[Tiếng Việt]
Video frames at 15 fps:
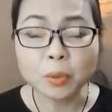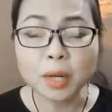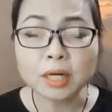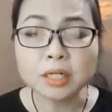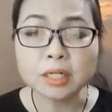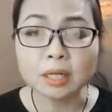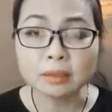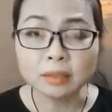qua
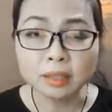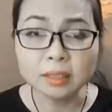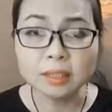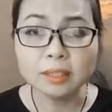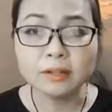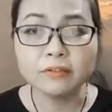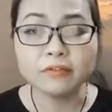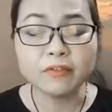sở thích
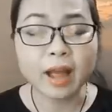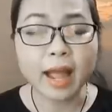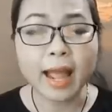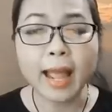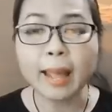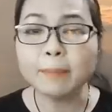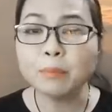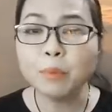và
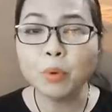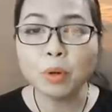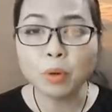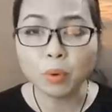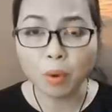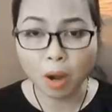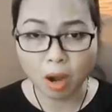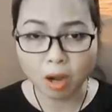ham muốn
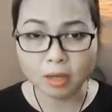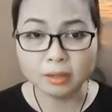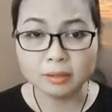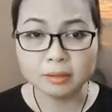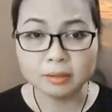của họ